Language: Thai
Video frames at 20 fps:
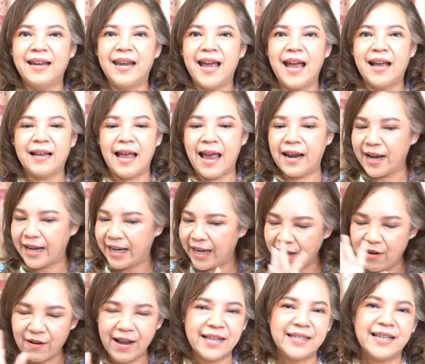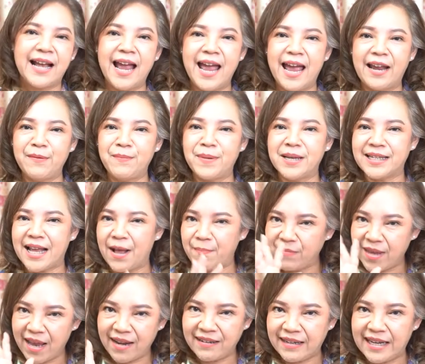นะอะไรที่เกี่ยวกับอสังหาริมทรัพ
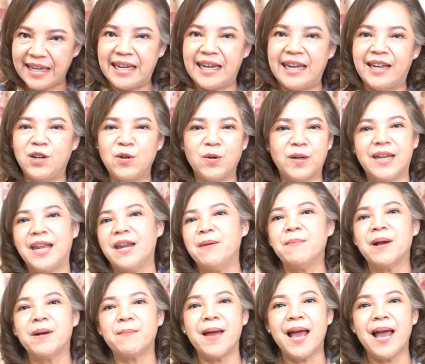ย์เนี่ยดีโดดเด่น